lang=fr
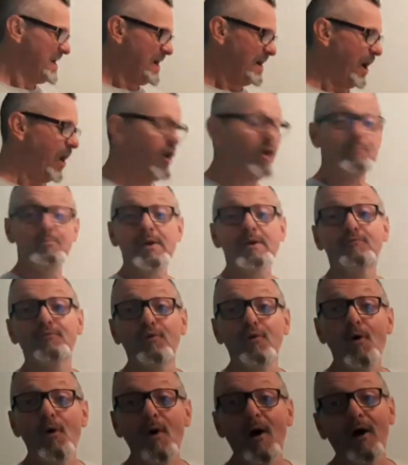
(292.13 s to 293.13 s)
Alors Big
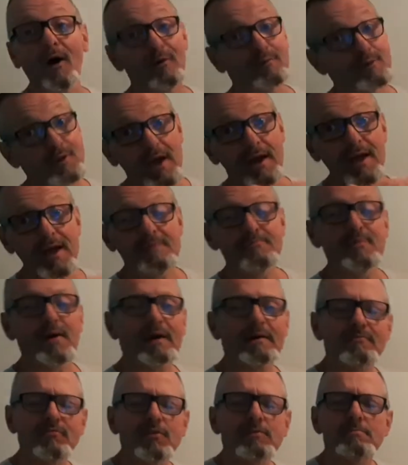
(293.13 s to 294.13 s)
Flo, alors terrible,
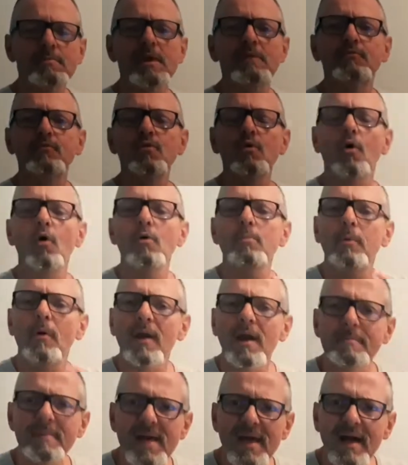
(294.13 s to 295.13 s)
Big Flo reprend
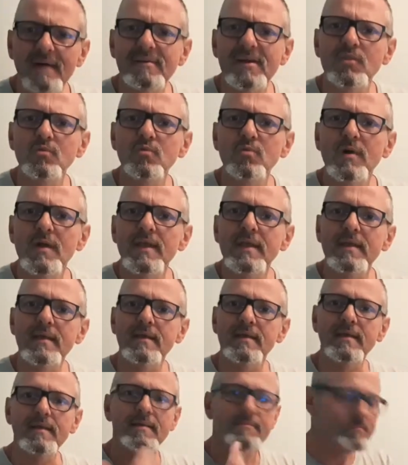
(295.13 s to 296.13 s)
la mer avec nous.
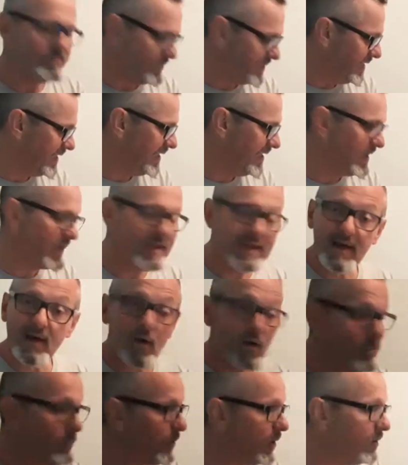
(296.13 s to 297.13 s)
Il,
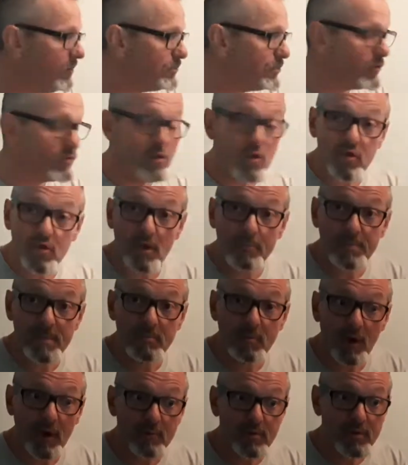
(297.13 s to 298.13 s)
reprend pour une cup
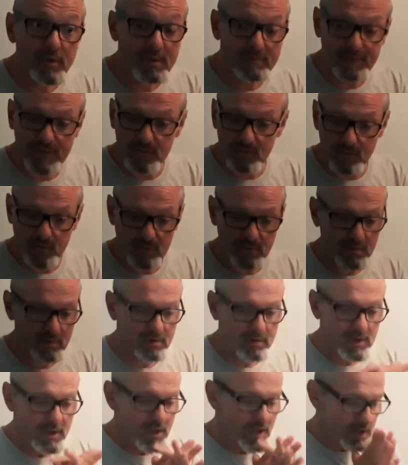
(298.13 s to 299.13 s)
Imorabu qui va être,
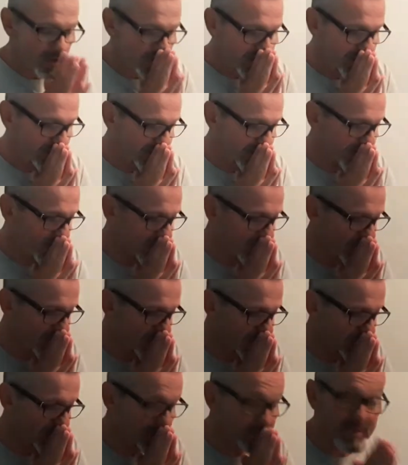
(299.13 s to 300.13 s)
euh, qui va être euh,
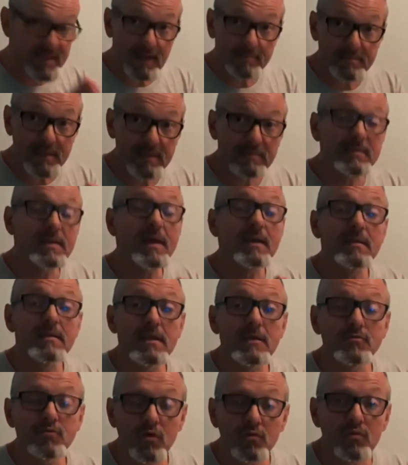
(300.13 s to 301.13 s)
formidable. Et
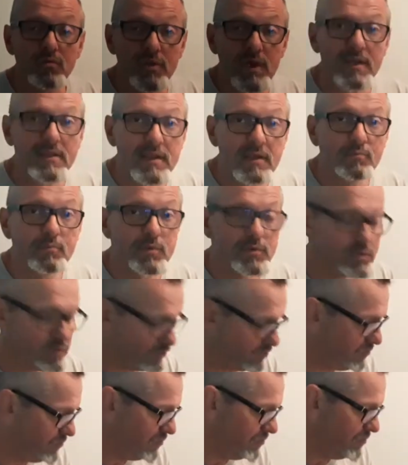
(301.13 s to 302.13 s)
technique, surtout technique plus que
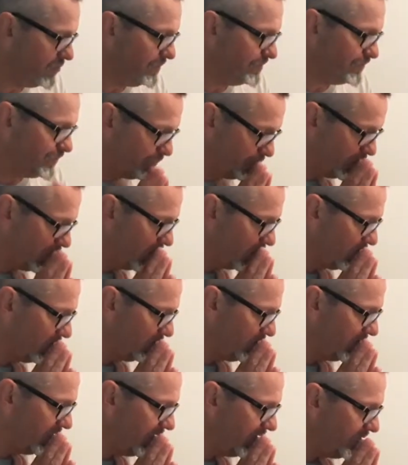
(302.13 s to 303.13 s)
euh, de
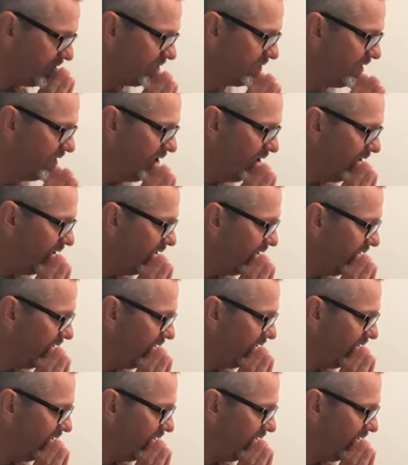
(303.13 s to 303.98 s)
vitesse. Et